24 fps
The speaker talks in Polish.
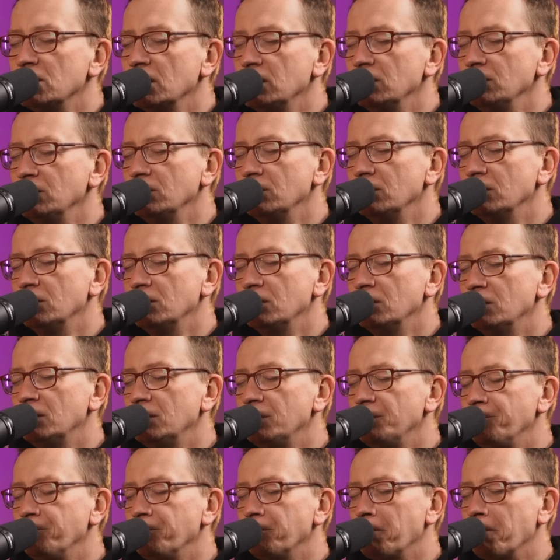takim
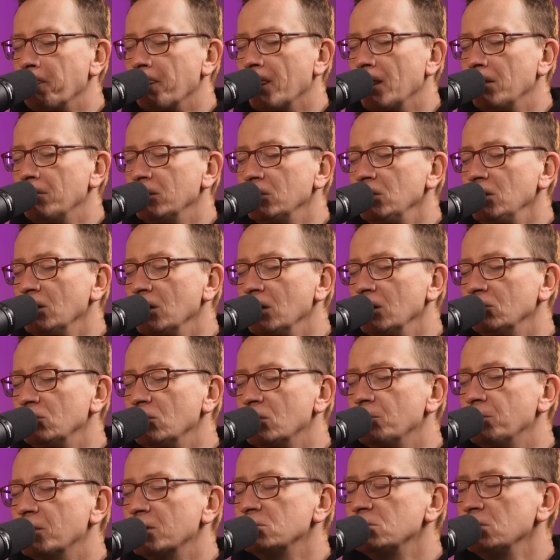mnichem,
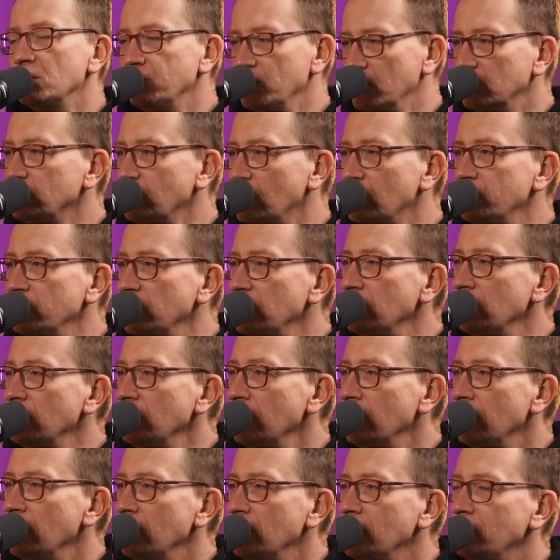który pracuje w kotłowni
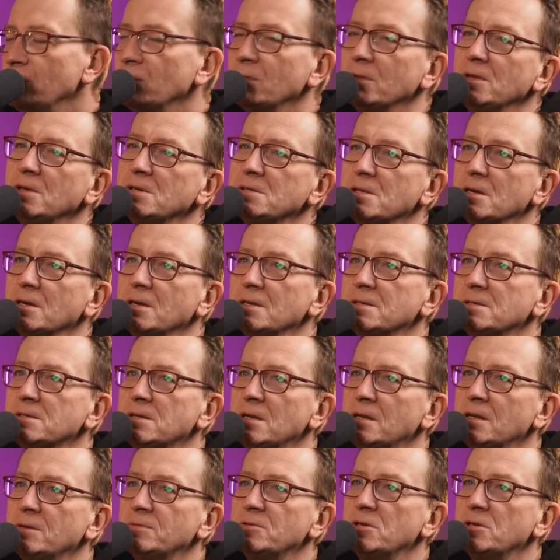jest taka scena,